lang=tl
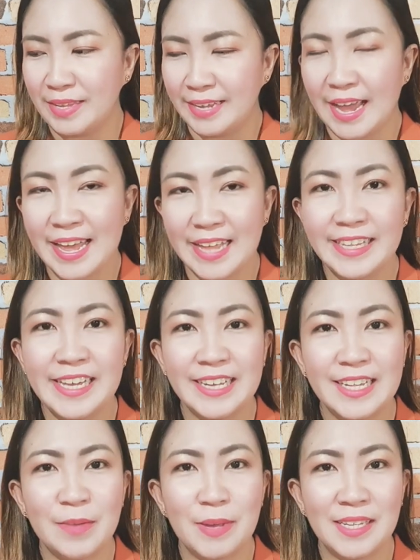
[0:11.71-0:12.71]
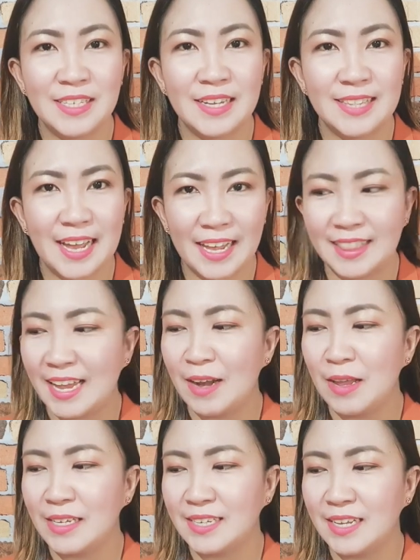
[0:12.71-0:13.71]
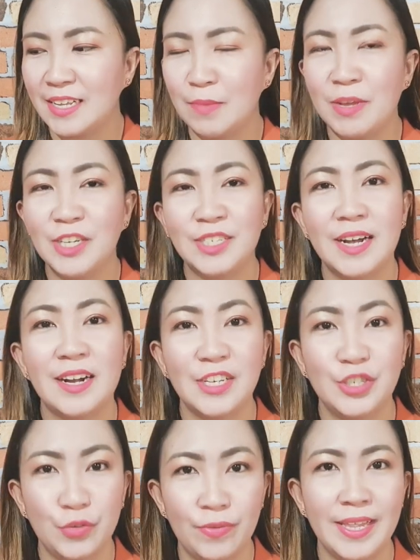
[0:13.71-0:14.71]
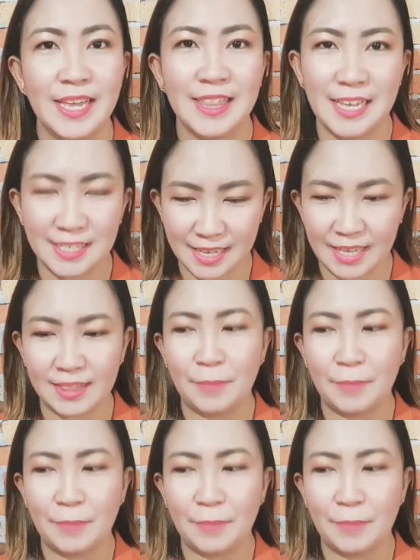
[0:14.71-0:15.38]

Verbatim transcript: ayan, kita naman sa title, isa na naman siyang rejuvenating set.